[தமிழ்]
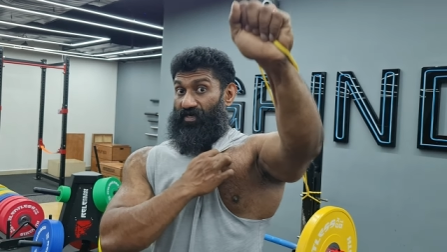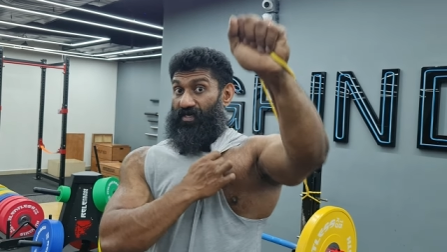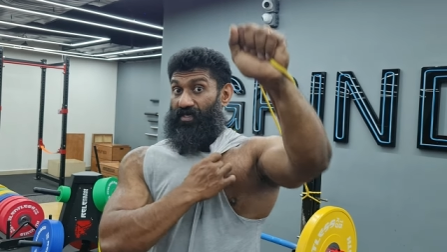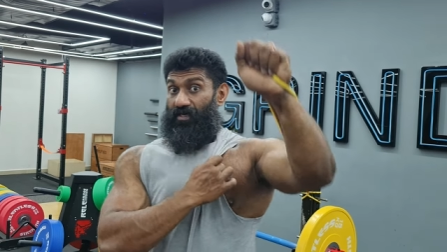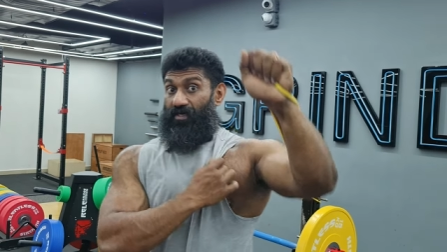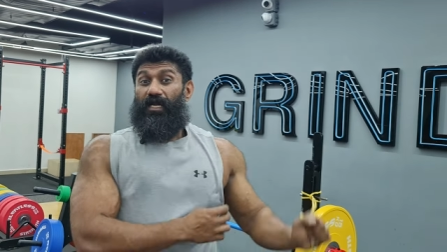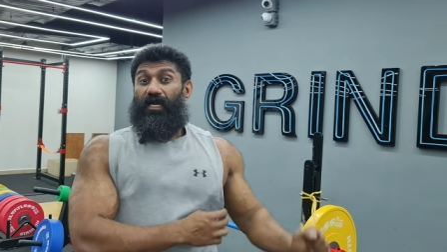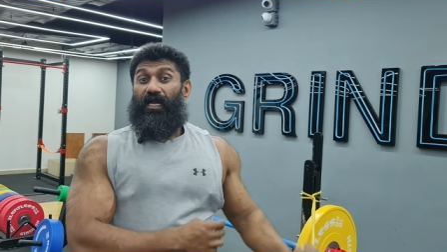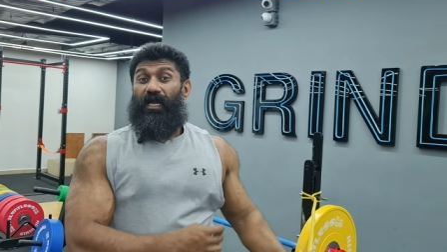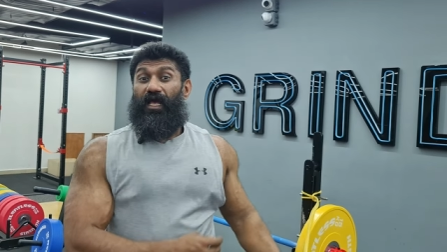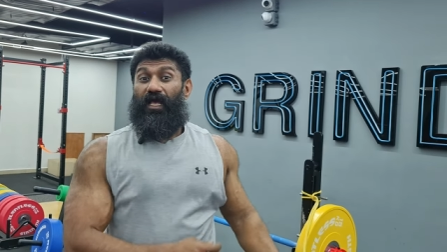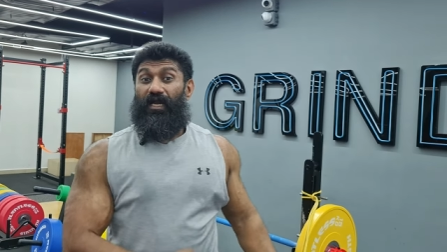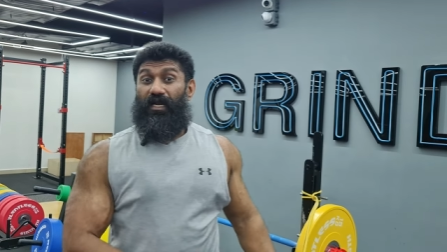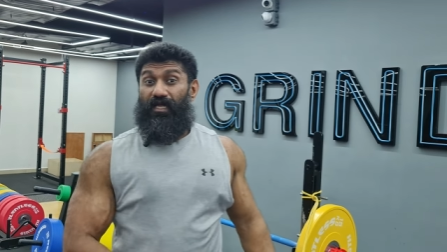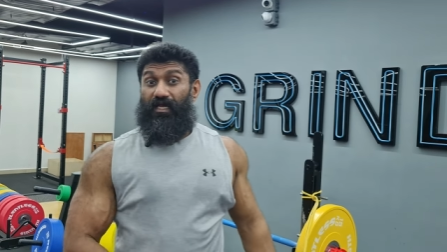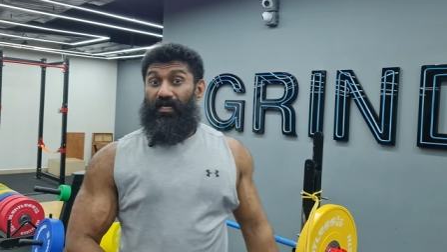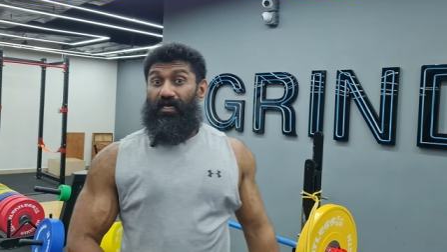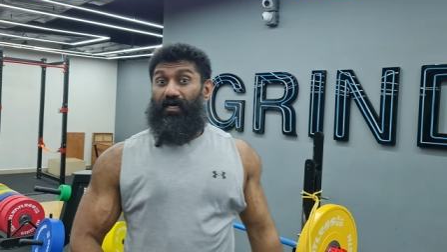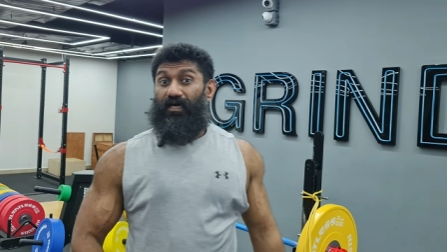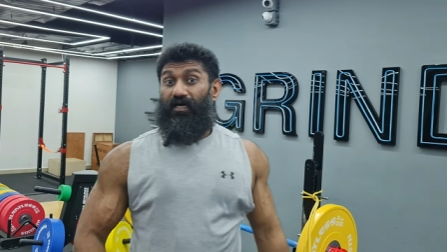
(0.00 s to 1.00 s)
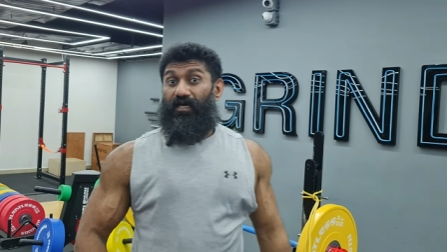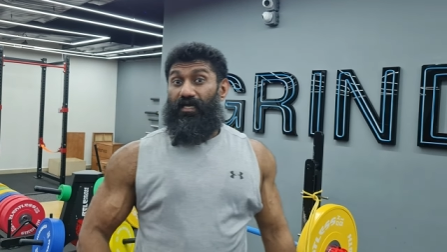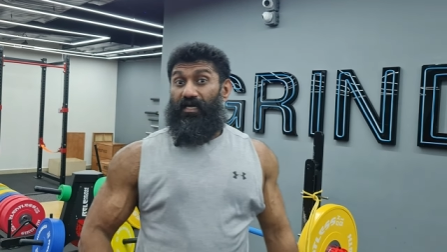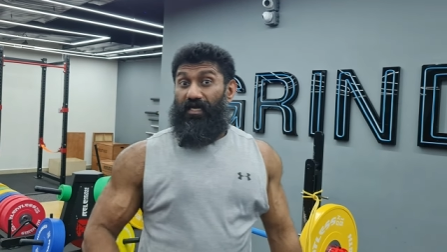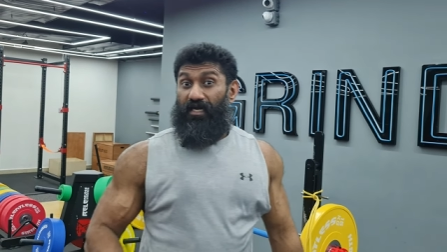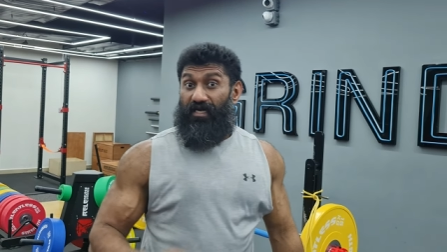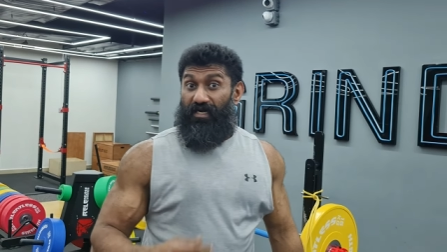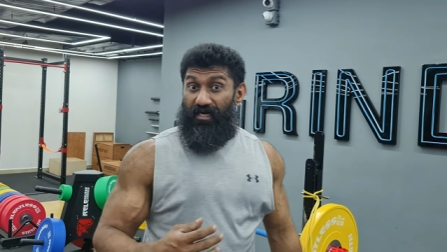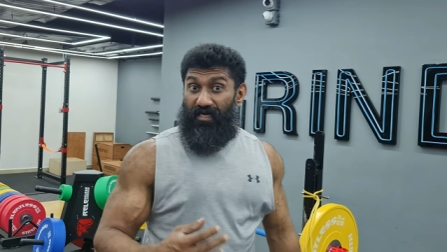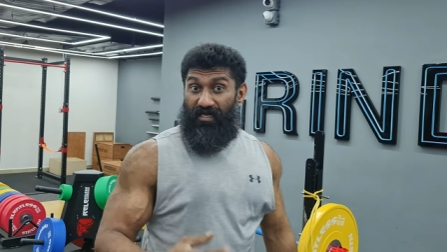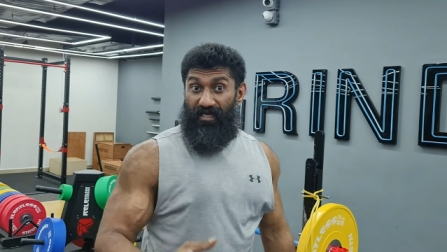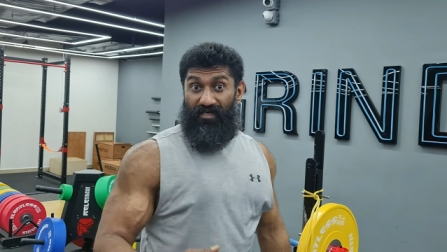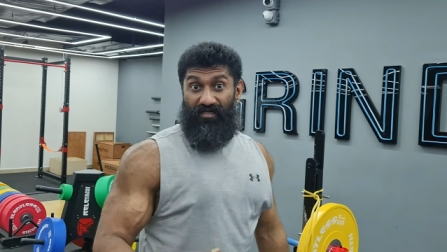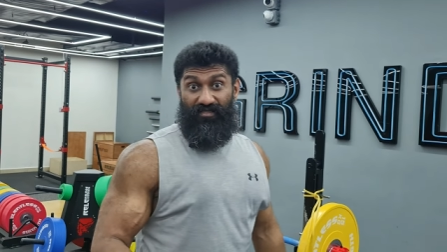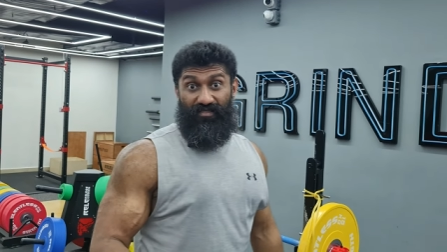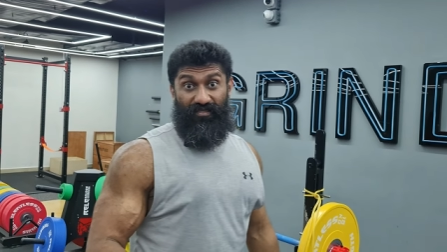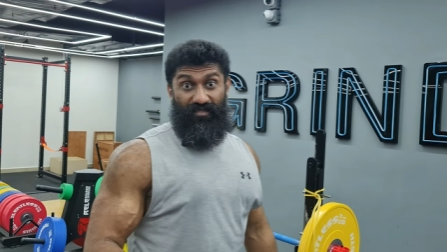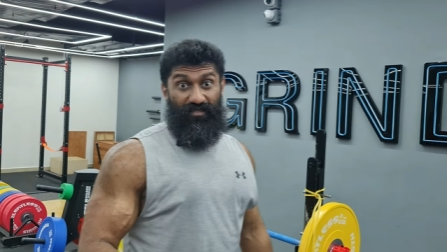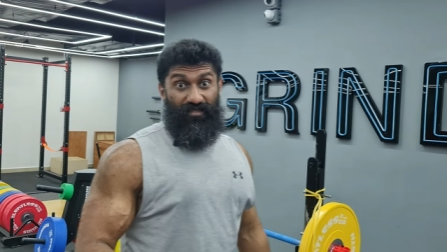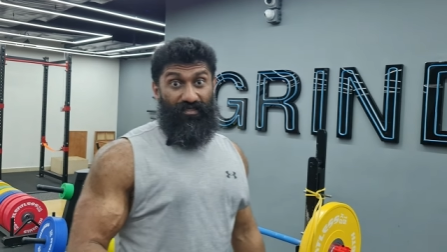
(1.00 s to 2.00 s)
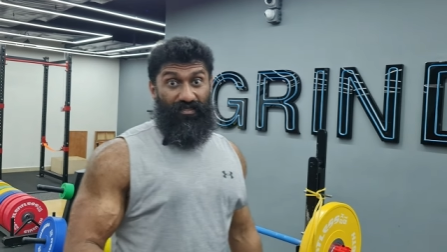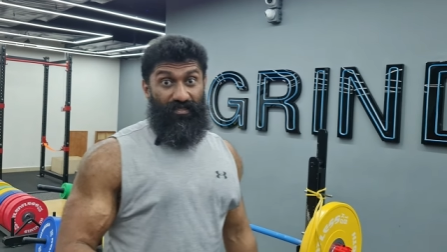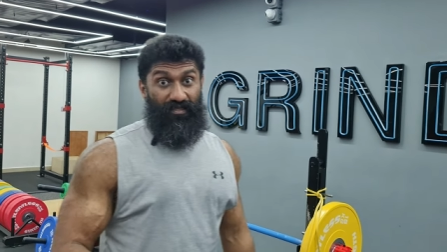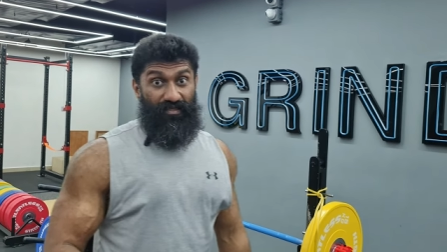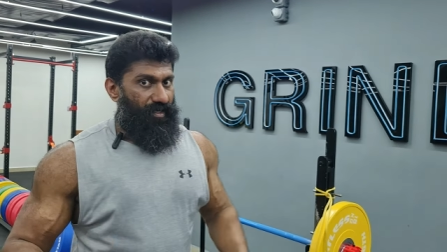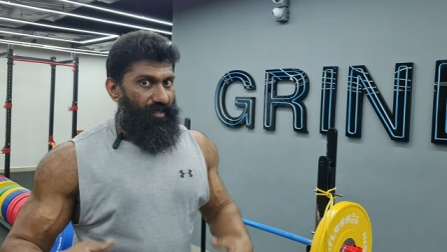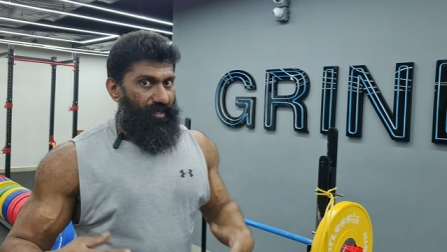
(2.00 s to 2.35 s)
ஒர்க்கிங் நிறைய இண்டியன்ஸுக்கு